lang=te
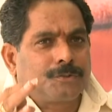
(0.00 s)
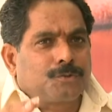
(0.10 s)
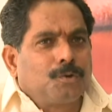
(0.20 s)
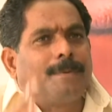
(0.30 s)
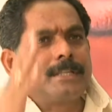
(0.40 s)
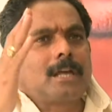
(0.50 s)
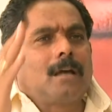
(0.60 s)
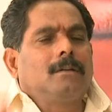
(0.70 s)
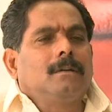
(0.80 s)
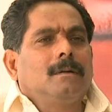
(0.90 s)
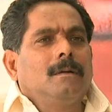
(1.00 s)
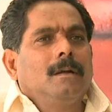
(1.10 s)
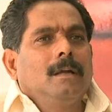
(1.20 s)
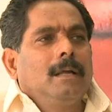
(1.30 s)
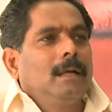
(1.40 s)
చూపిస్తారు
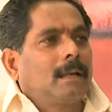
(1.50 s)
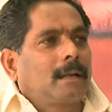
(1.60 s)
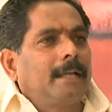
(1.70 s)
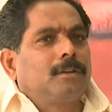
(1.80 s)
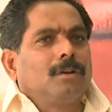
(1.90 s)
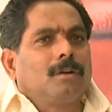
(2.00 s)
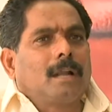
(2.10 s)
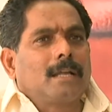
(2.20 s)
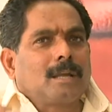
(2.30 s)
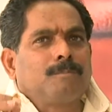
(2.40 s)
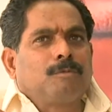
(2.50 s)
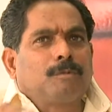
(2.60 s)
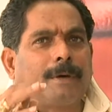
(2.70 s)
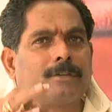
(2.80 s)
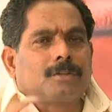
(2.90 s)
రైతులు కూడా సంతృప్తి
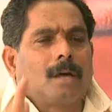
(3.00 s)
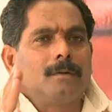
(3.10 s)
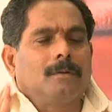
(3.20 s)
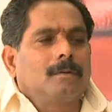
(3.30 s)
పరుస్తారు